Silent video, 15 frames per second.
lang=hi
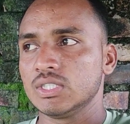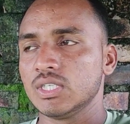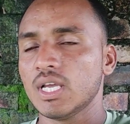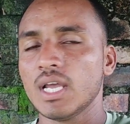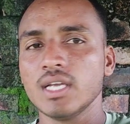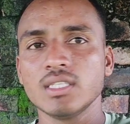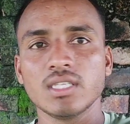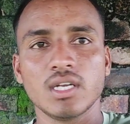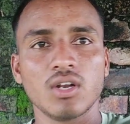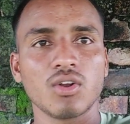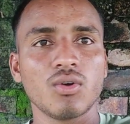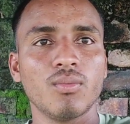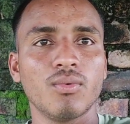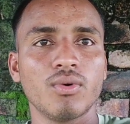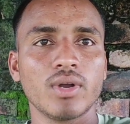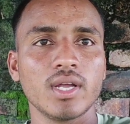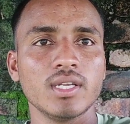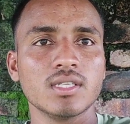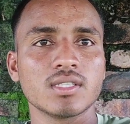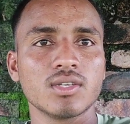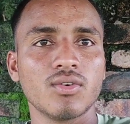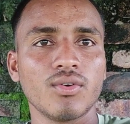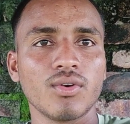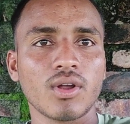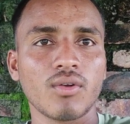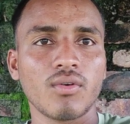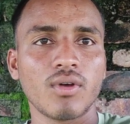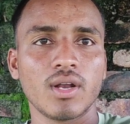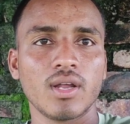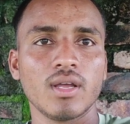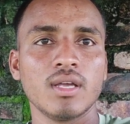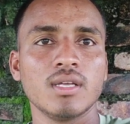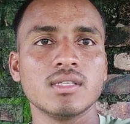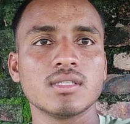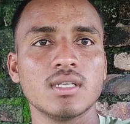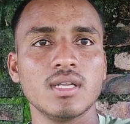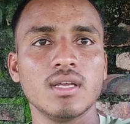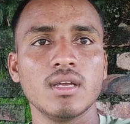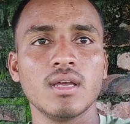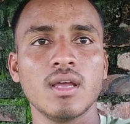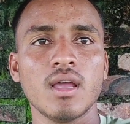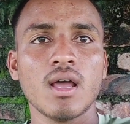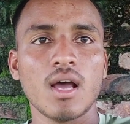क्या है चैनल को मोनेटाइजेशन ऑन करवाना है इसलिए